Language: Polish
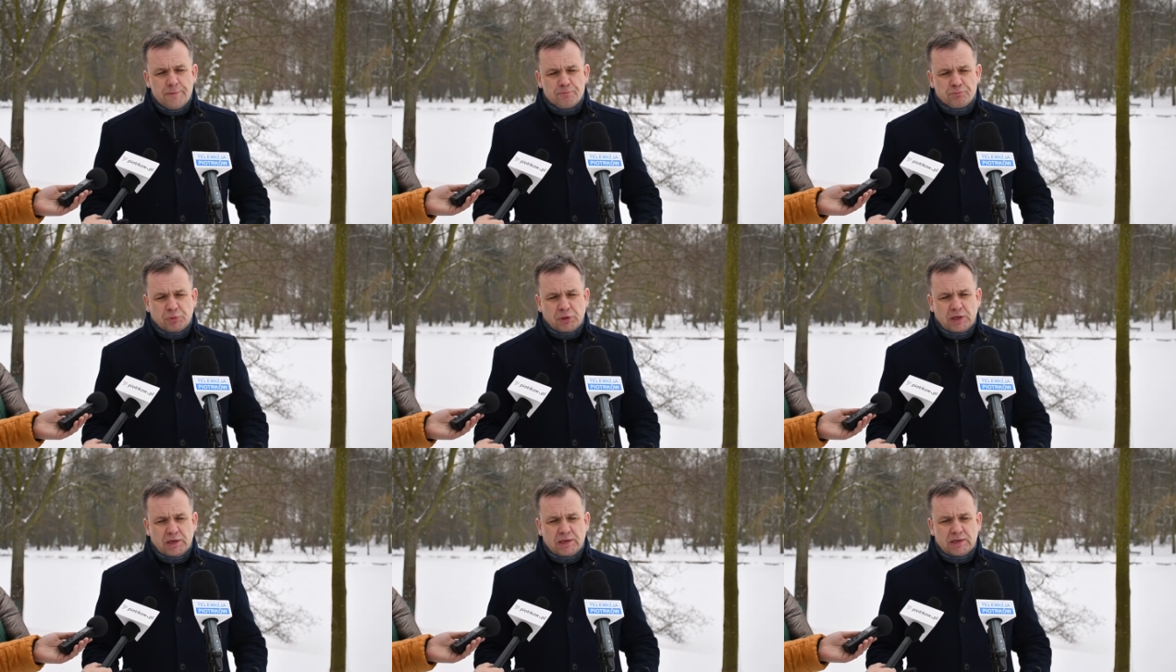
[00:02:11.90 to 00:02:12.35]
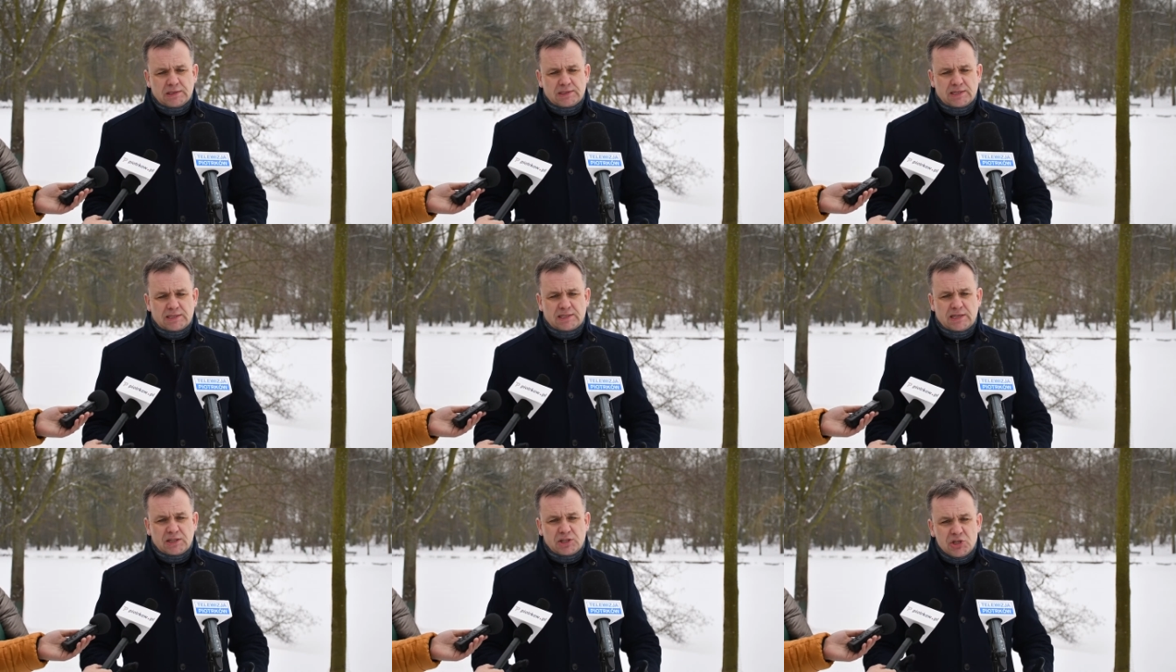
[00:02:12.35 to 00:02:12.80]
mm,
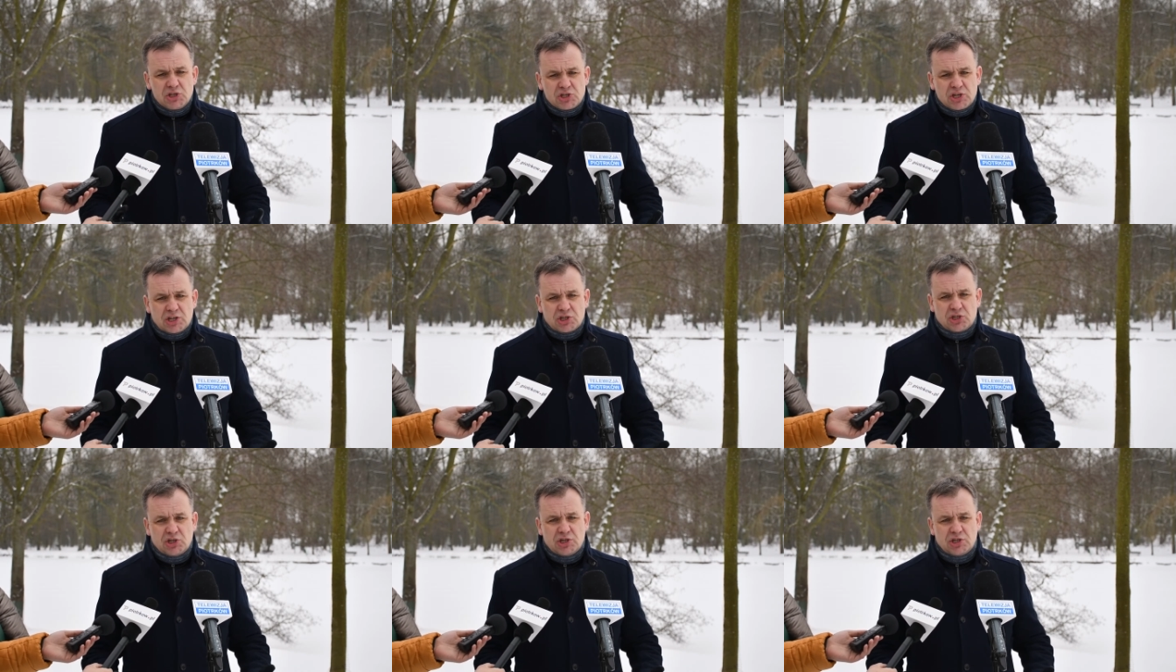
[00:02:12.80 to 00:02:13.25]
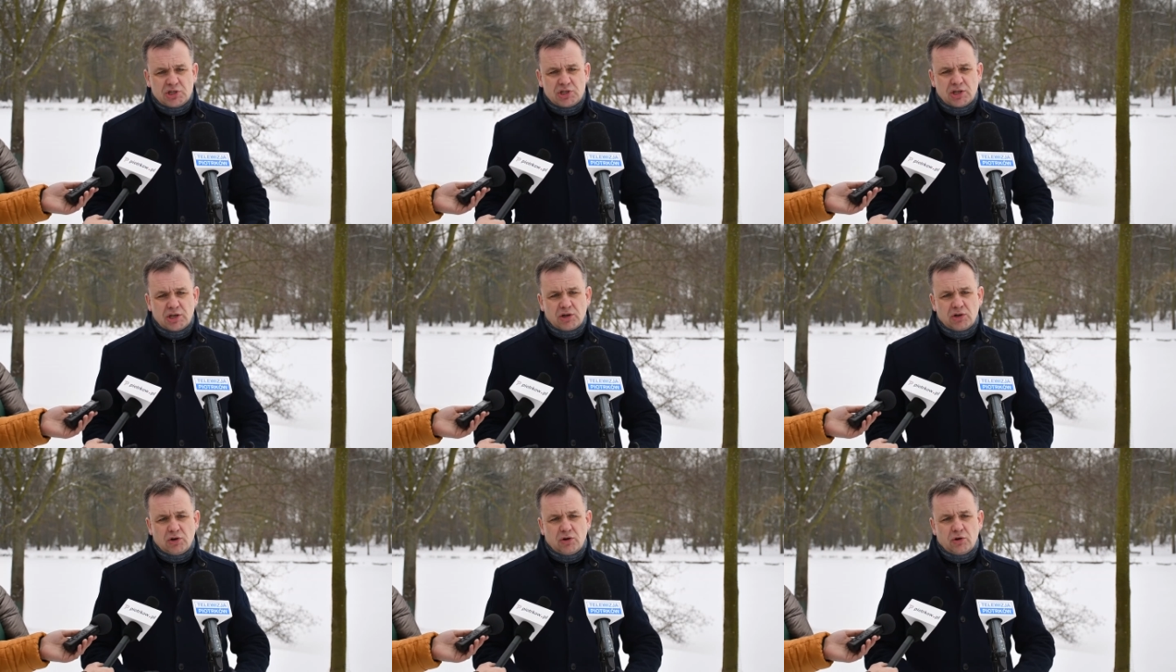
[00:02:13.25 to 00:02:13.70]
zasadnicza część
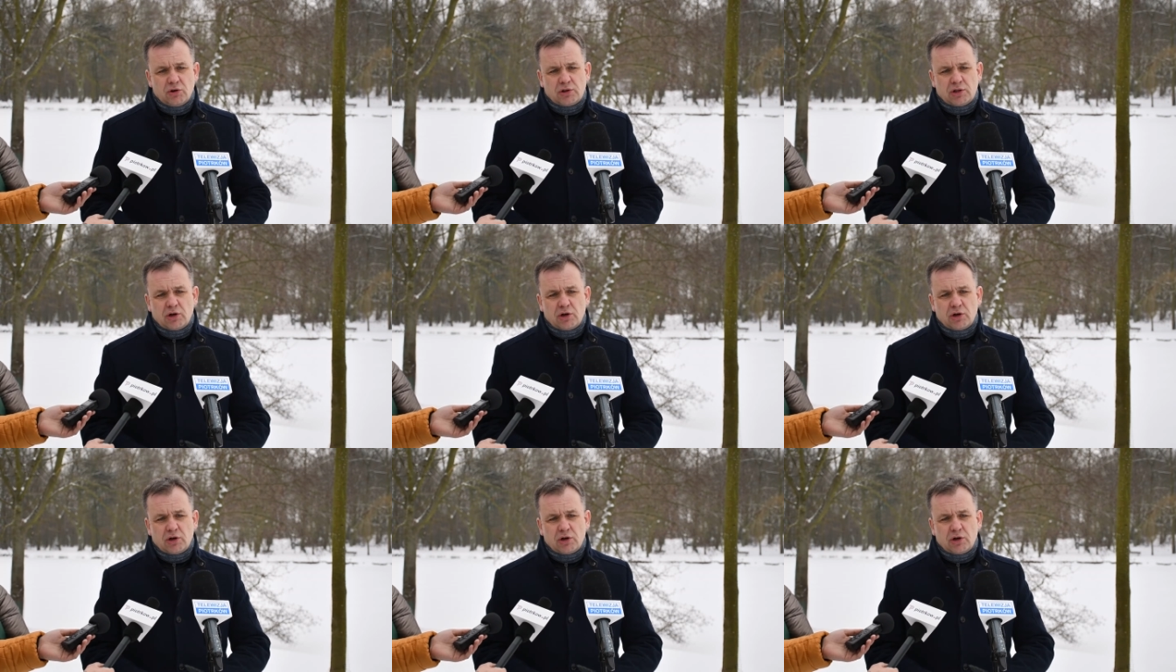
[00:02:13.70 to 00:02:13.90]
tego,